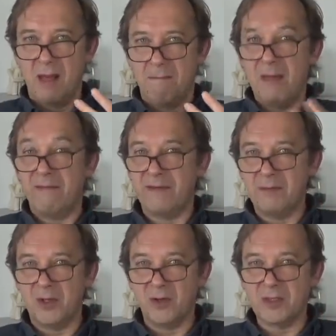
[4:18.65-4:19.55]
ma
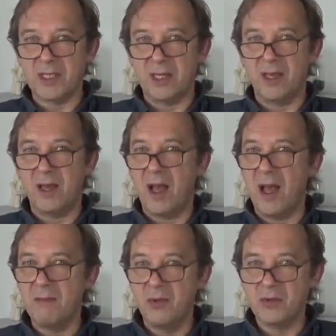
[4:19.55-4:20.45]
femme cancer
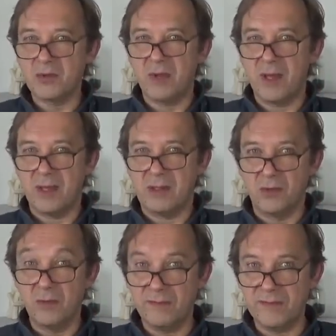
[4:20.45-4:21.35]
a besoin
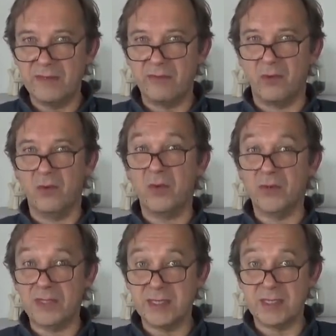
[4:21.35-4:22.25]
de vivre au
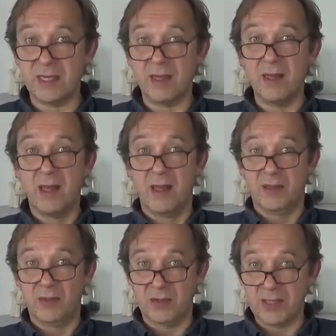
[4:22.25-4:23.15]
quotidien
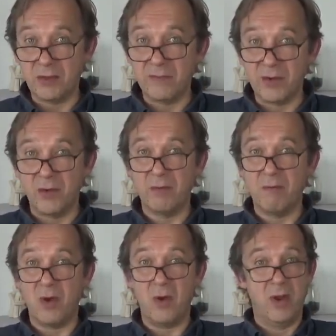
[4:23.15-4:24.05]
dans un
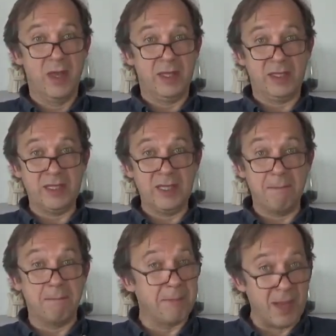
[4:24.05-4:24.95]
environnement qui n'est
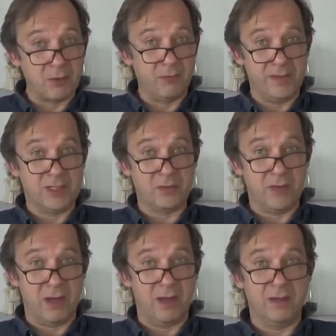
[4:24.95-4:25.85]
pas
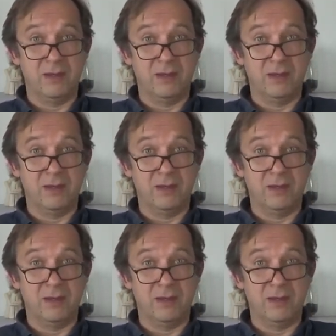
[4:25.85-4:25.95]
conflictuel.